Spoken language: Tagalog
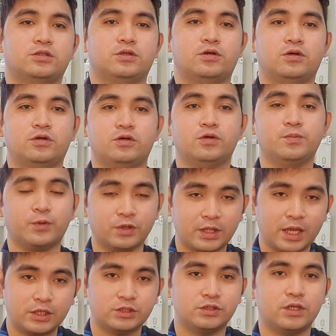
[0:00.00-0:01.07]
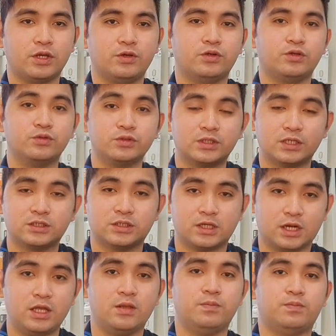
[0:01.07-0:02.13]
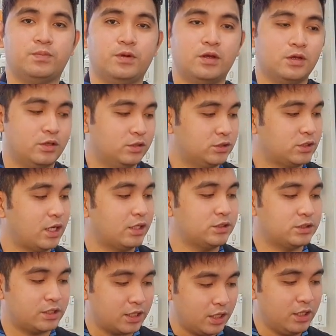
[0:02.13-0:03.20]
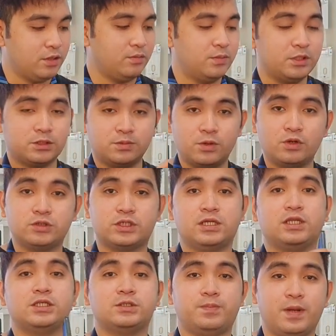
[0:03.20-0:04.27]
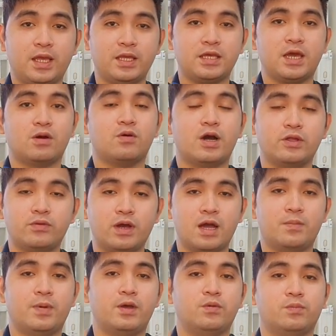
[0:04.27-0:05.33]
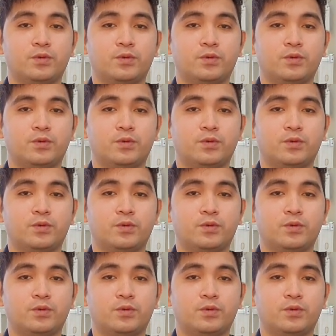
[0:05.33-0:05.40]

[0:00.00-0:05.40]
So, yung protection na yun, yung sa screen, sa screen mismo, sa display niya, kung ano nga ba